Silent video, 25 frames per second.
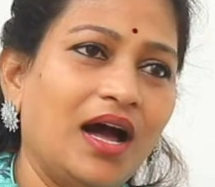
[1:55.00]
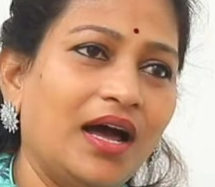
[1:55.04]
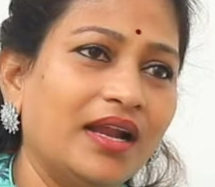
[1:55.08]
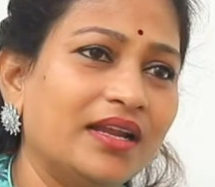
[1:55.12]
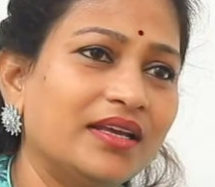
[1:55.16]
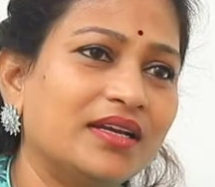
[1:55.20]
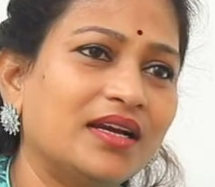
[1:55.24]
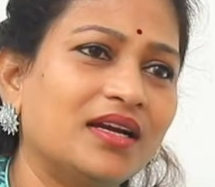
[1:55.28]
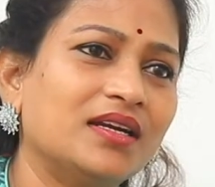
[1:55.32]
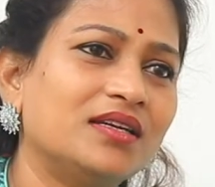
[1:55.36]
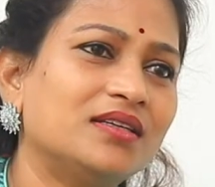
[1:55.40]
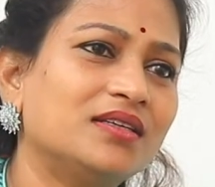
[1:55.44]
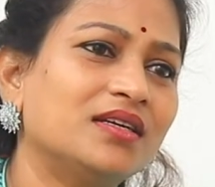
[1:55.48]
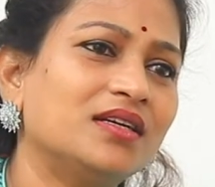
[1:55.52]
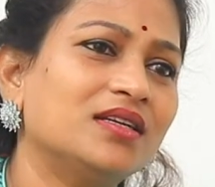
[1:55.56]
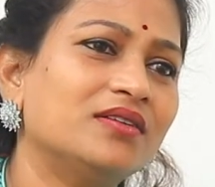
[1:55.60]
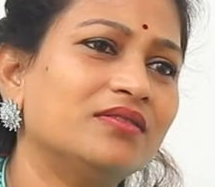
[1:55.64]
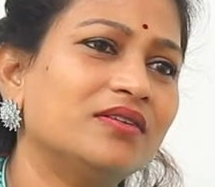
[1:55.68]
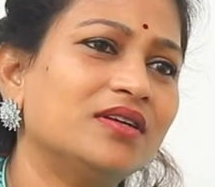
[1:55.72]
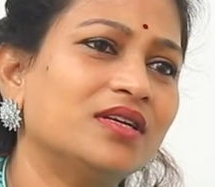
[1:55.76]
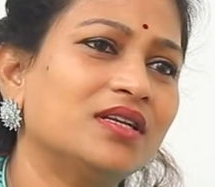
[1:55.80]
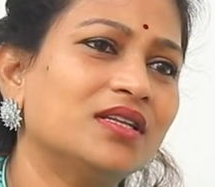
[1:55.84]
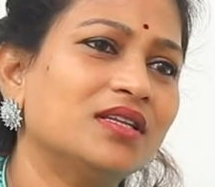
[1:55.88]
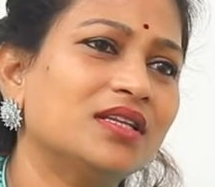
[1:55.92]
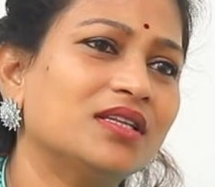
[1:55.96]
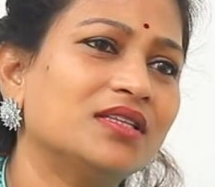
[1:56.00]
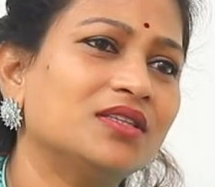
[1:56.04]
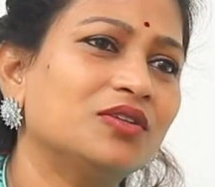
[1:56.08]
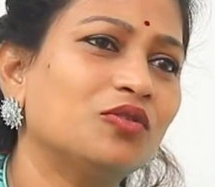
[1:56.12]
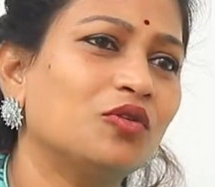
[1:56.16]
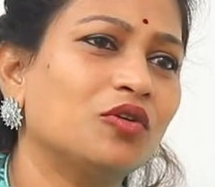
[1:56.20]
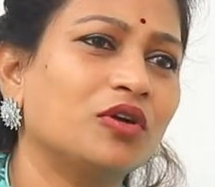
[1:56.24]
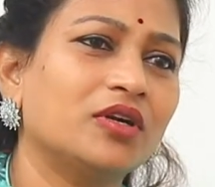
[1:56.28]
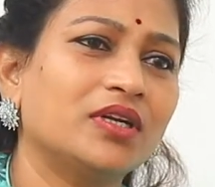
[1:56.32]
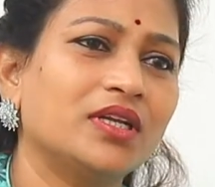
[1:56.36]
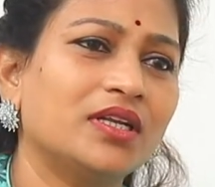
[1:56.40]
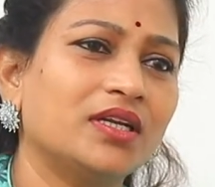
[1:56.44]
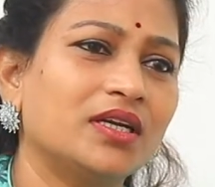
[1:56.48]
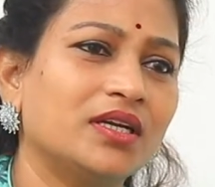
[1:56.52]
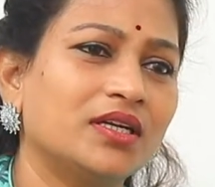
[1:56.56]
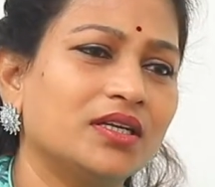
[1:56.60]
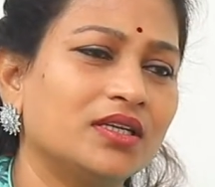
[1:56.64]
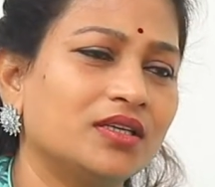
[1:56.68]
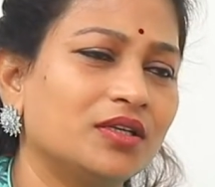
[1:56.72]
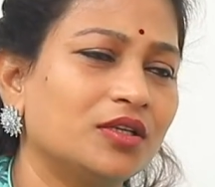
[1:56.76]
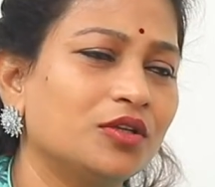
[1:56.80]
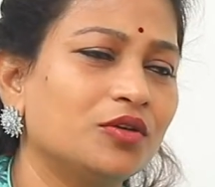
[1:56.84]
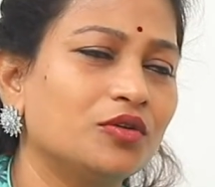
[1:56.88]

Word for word: అరికట్టడం అన్నది అయితే ఒకటేనండి